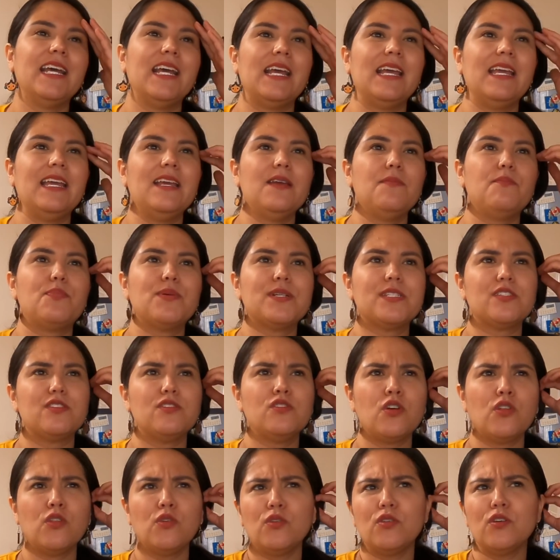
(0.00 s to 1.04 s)
Y pues
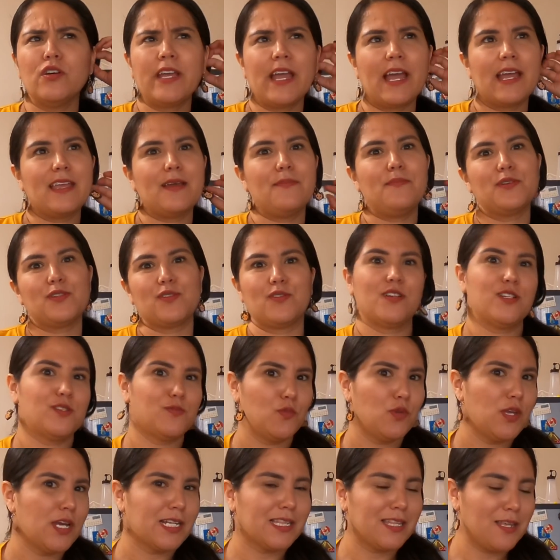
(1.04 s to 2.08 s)
no dudo que haya personas
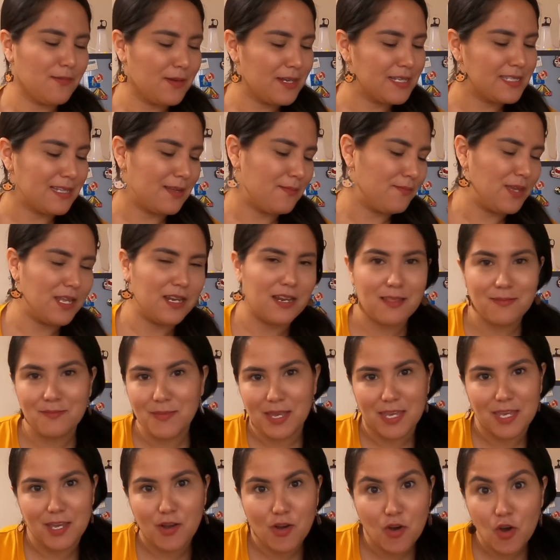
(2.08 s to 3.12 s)
muy activas también en
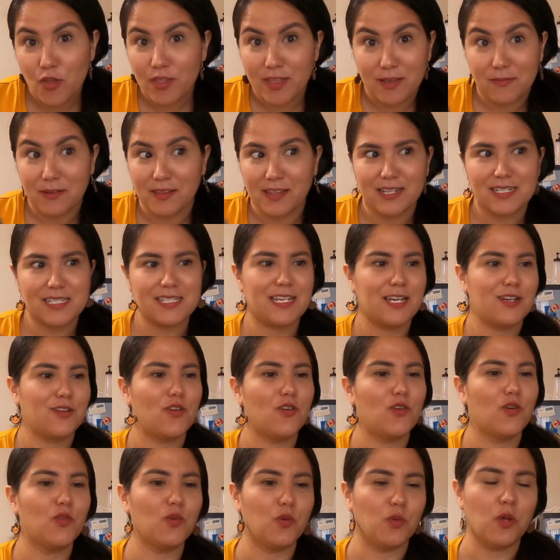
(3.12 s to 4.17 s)
México, de verdad es que
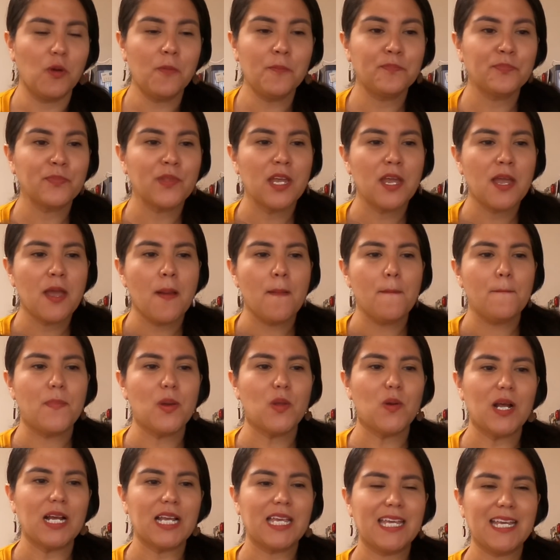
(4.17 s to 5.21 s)
no lo dudo,
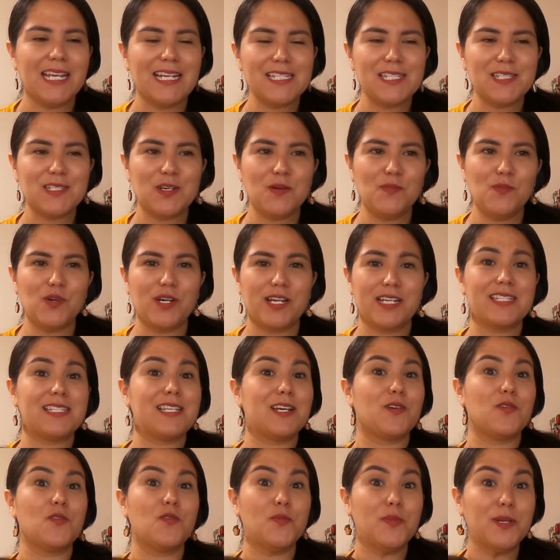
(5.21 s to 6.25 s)
pero aquí es como que
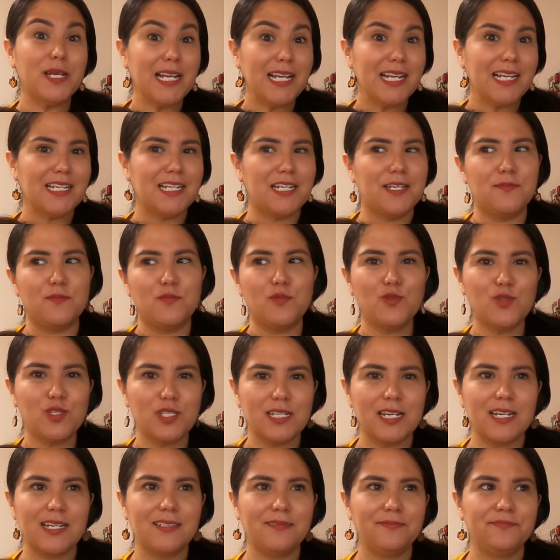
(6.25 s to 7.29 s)
se jubilan y
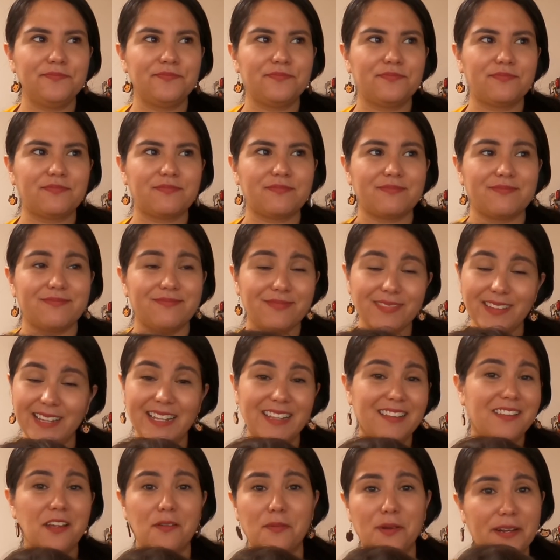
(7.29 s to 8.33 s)
buscan
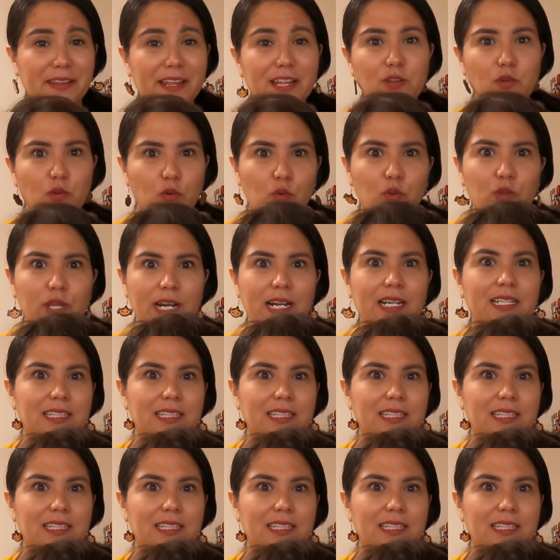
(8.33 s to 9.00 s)
de verdad otra